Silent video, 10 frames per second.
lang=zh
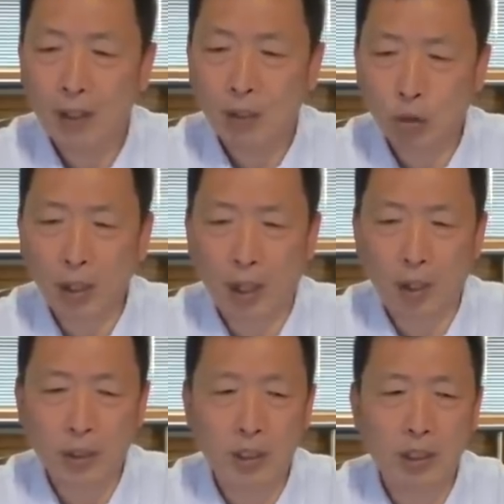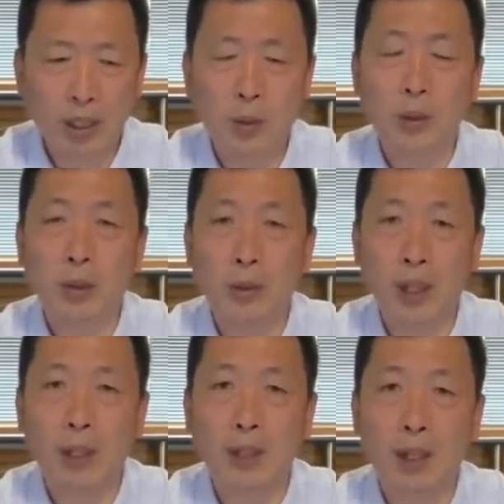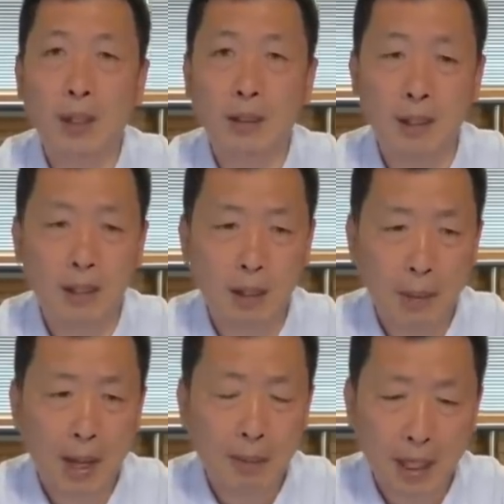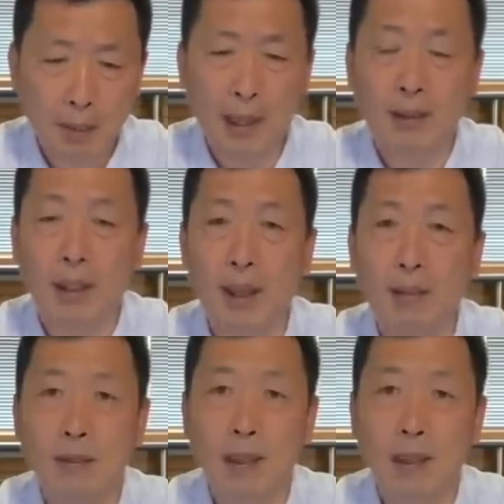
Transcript: 最后是扭扭捏捏、磕磕巴巴了半天，